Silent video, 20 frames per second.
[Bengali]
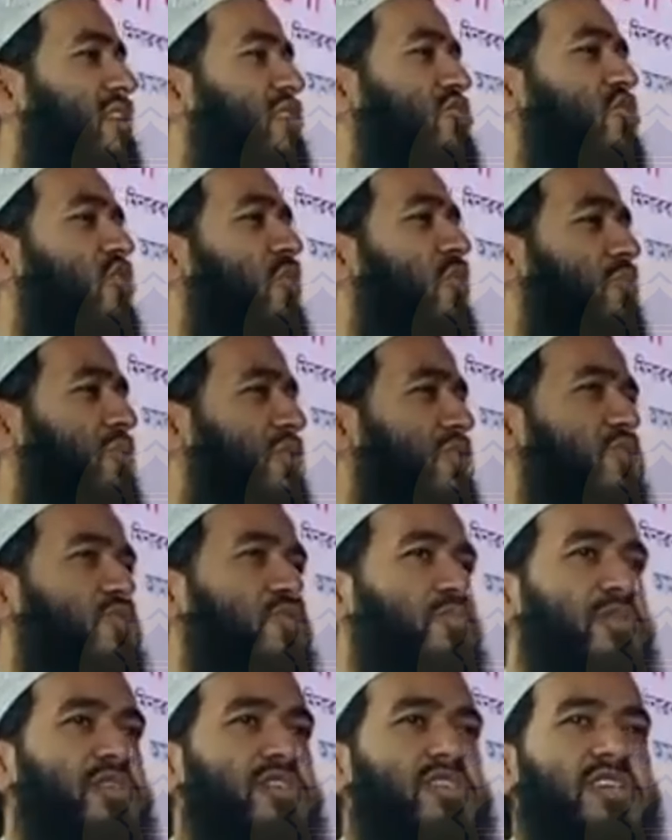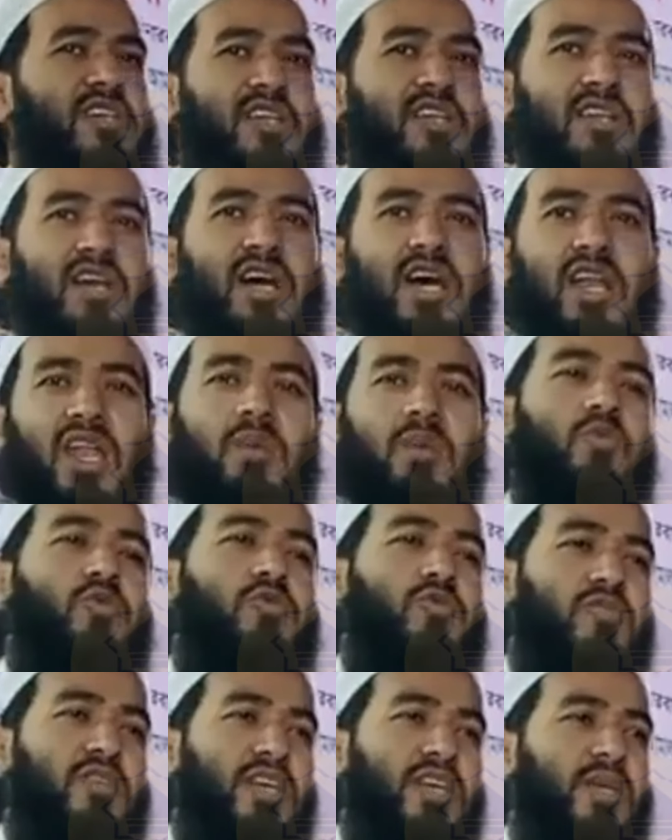সব কিছু বিচারের আলামত
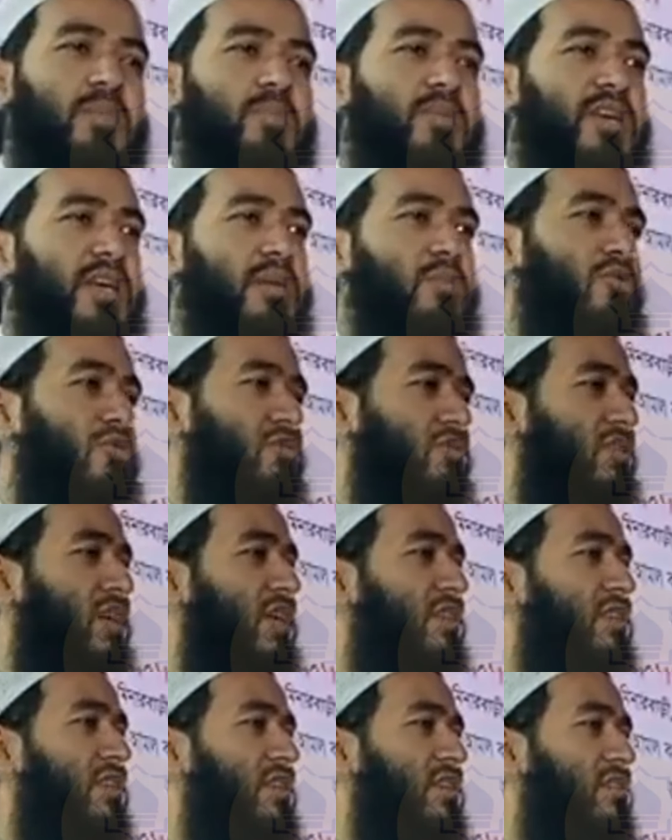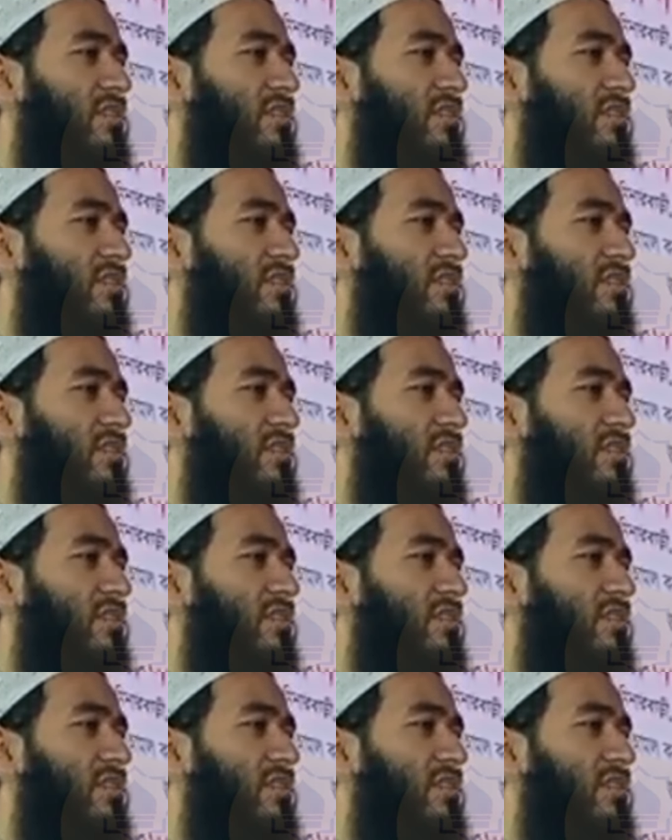দেখবে এবং তাদের